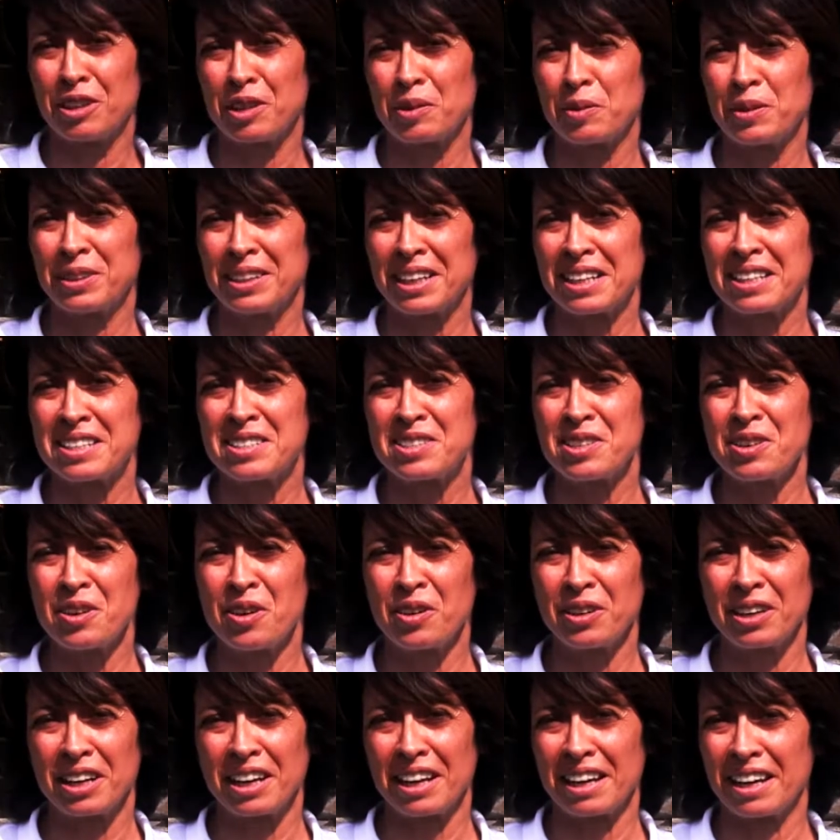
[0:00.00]

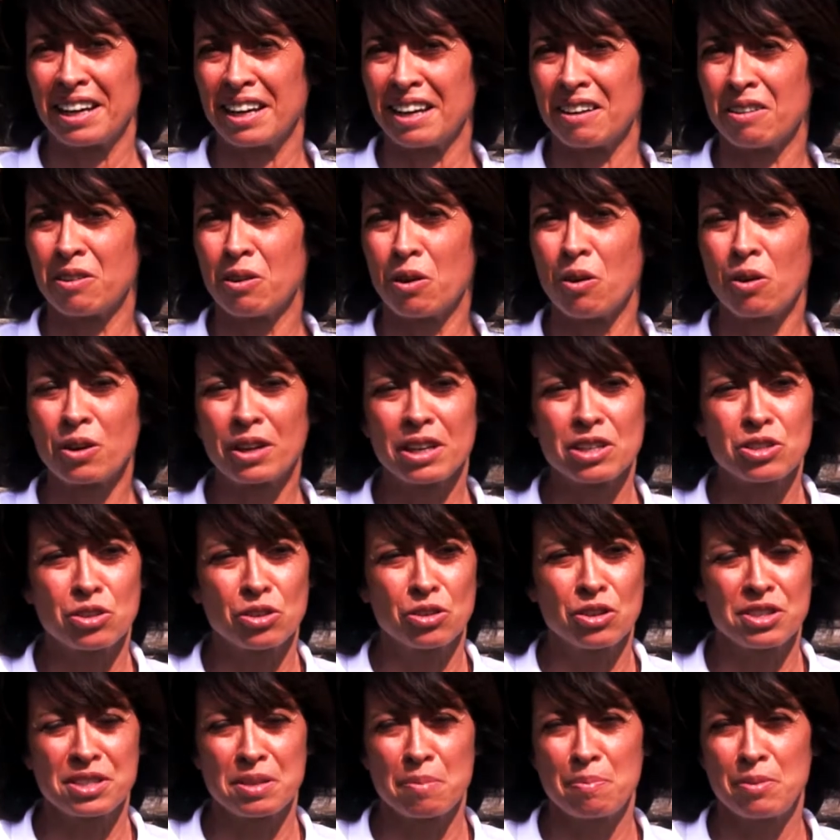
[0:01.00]
l'equitazione o che
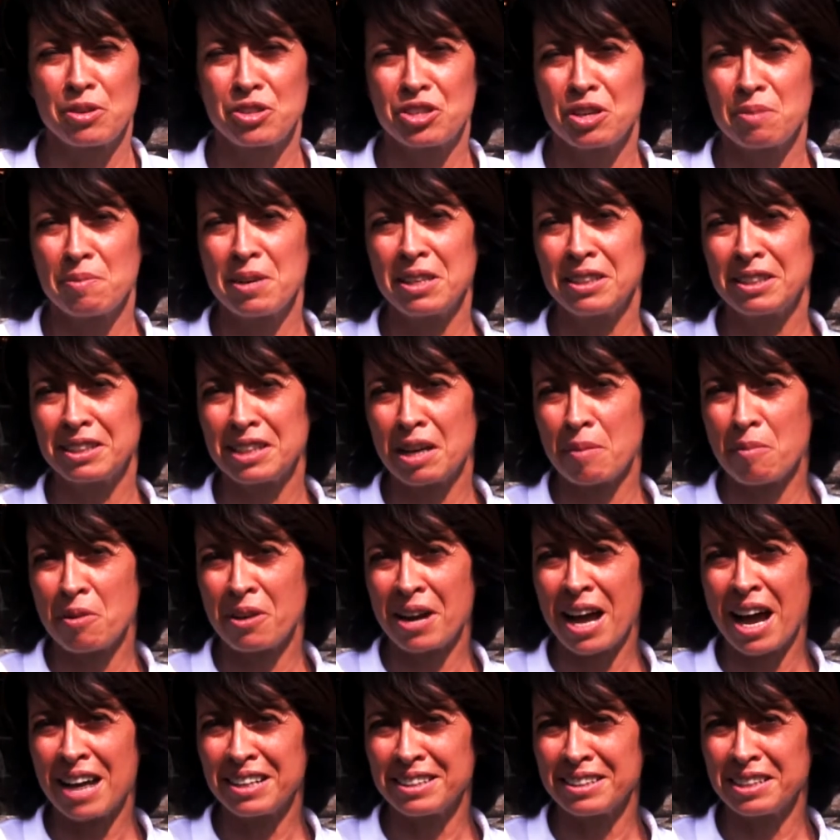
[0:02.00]
sono semplicemente
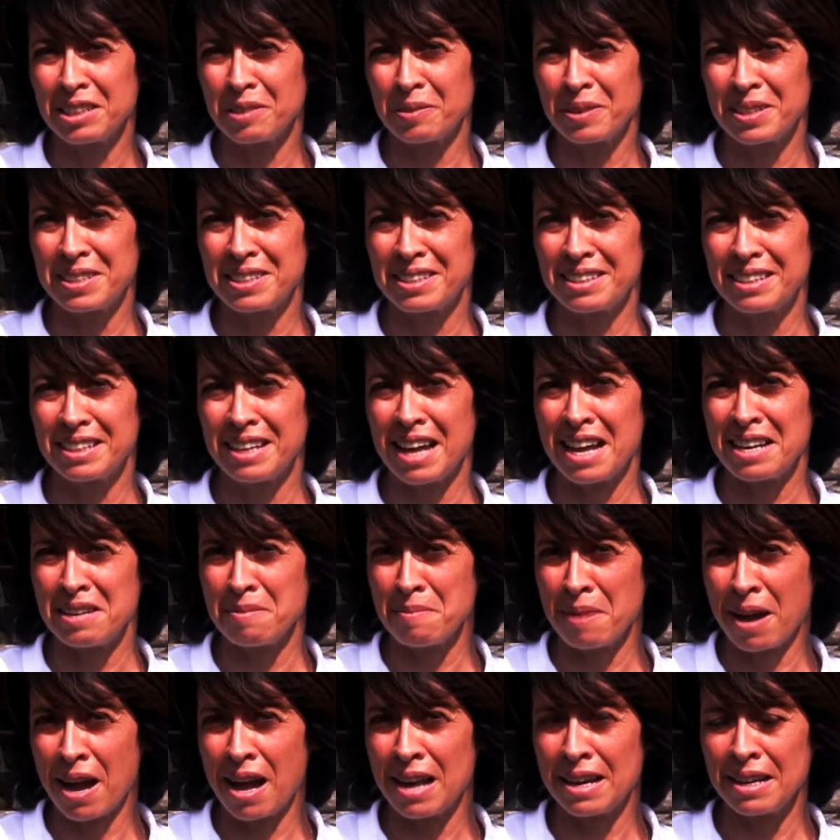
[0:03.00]
innamorati di questi
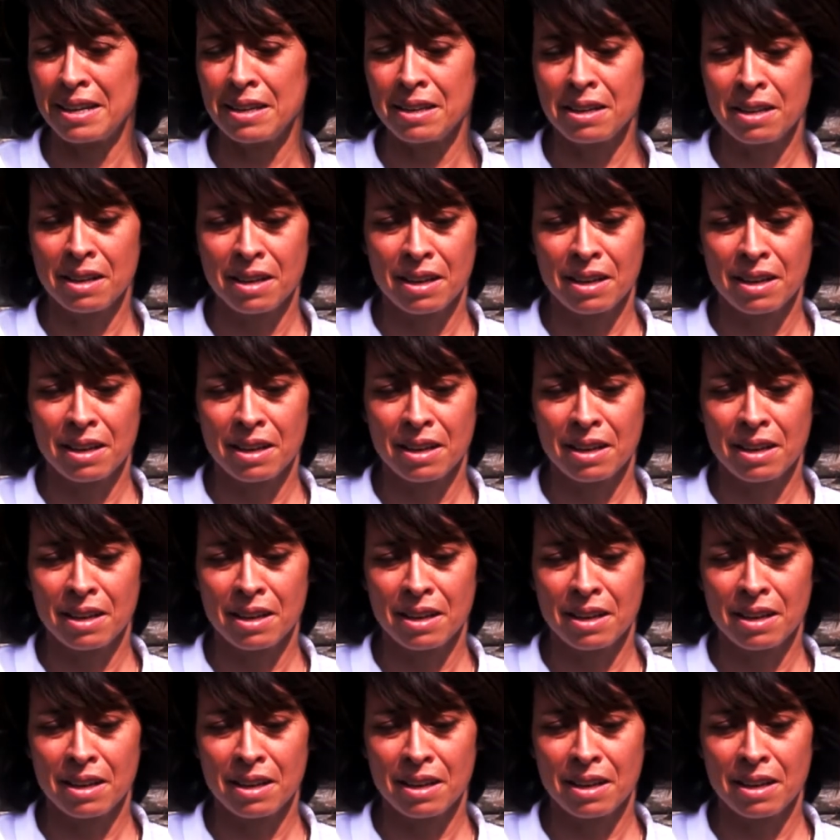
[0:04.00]
animali,